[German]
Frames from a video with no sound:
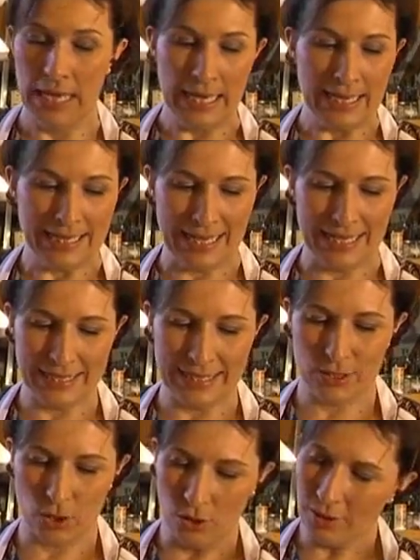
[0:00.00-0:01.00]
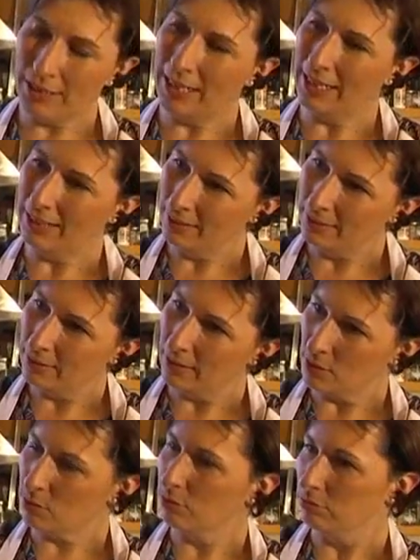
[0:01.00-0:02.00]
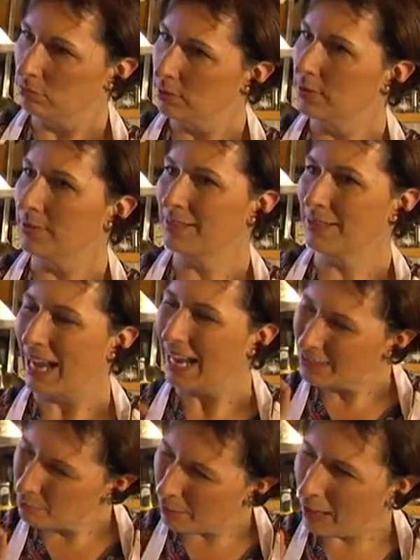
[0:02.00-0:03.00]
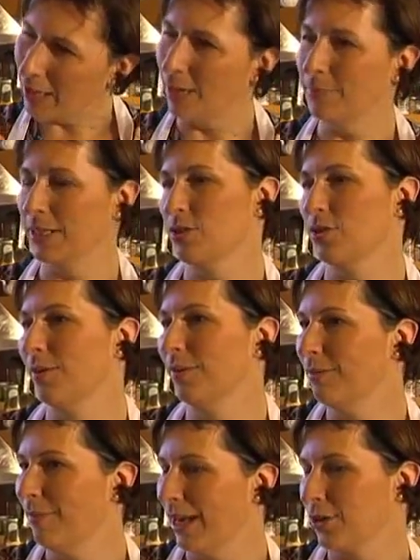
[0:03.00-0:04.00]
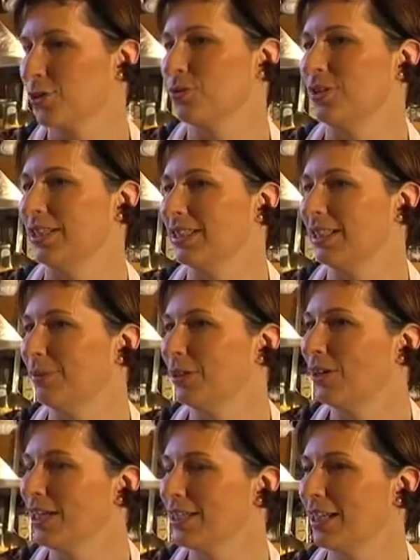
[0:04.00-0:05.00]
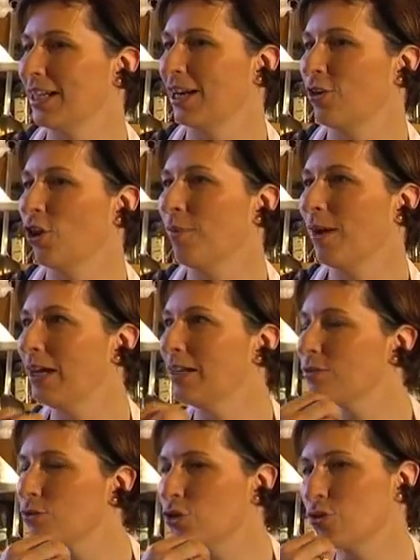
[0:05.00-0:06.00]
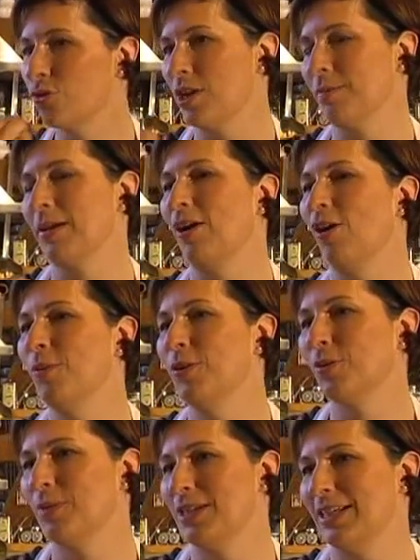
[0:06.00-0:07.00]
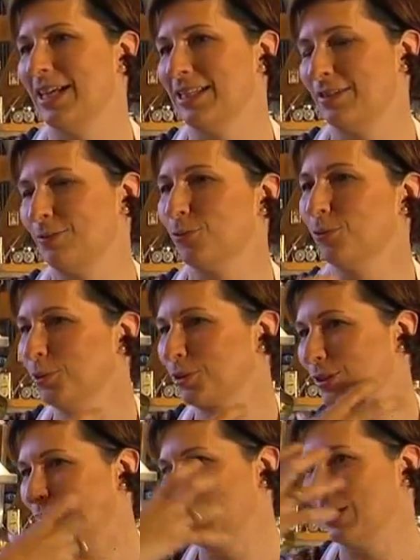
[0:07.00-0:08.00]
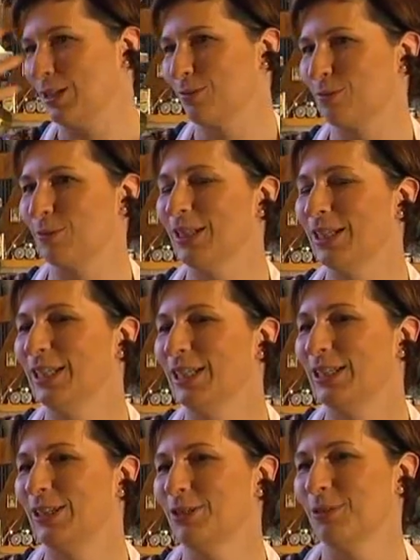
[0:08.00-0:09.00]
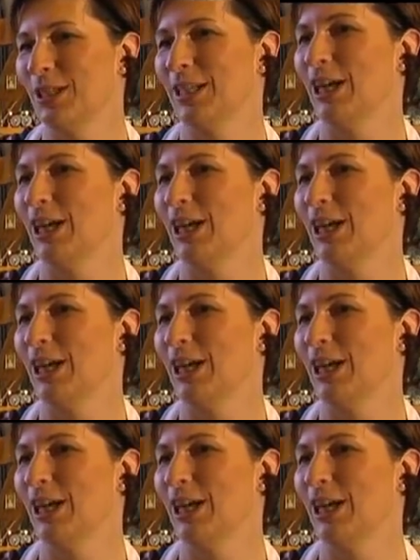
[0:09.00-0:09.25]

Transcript: ne? Der ist trocken, also der hat ein paar Gramm Restzucker, aber die merkst du nicht. Aber du mhm. hast halt dann nochmal so schön am Gaumen nochmal die ganze Frucht, die sich da so über den